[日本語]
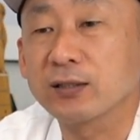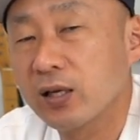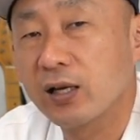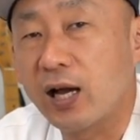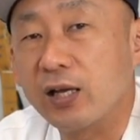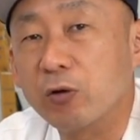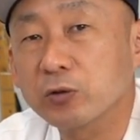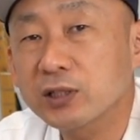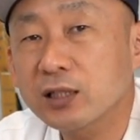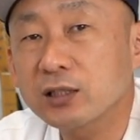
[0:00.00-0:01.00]
す。はい、
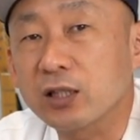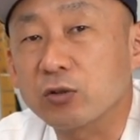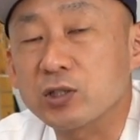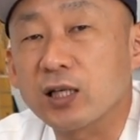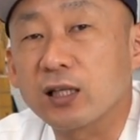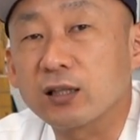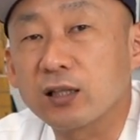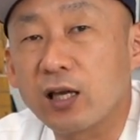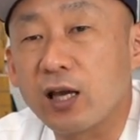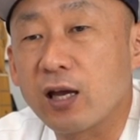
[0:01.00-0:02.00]
ログ撮影と違っ
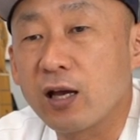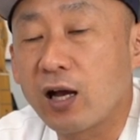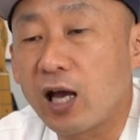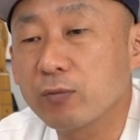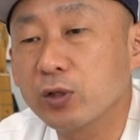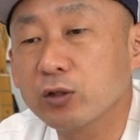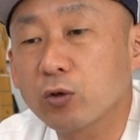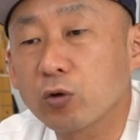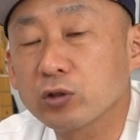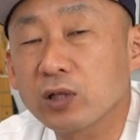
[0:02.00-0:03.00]
て
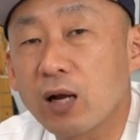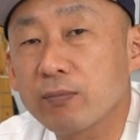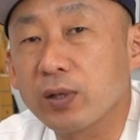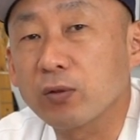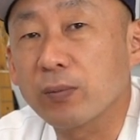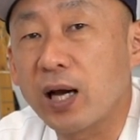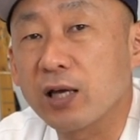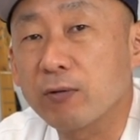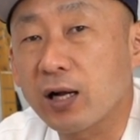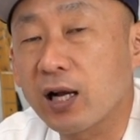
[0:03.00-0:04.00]
ハイブリッドログガンマの場
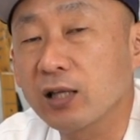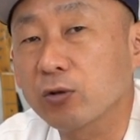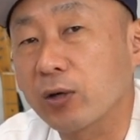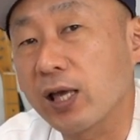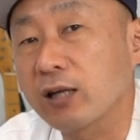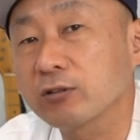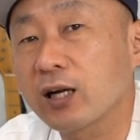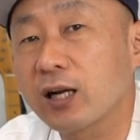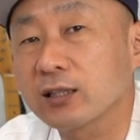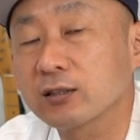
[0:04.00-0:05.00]
合は感度が100
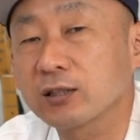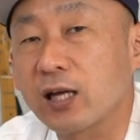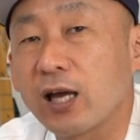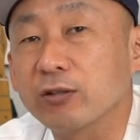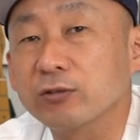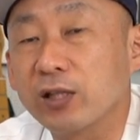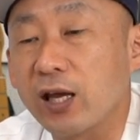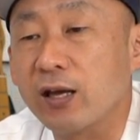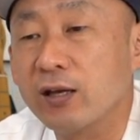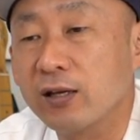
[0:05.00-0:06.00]
から使えるん
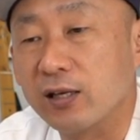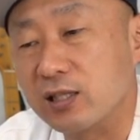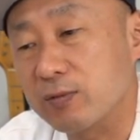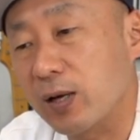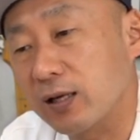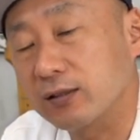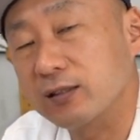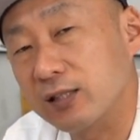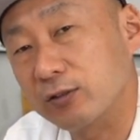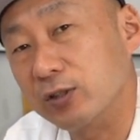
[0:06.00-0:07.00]
で、一番
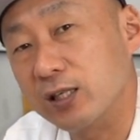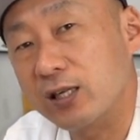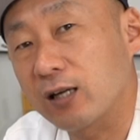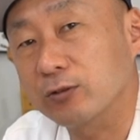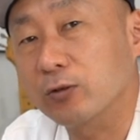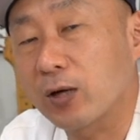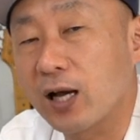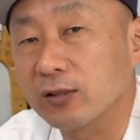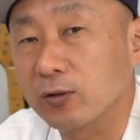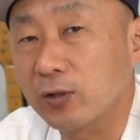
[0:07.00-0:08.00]
低い100の
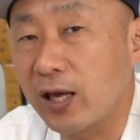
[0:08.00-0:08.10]
感度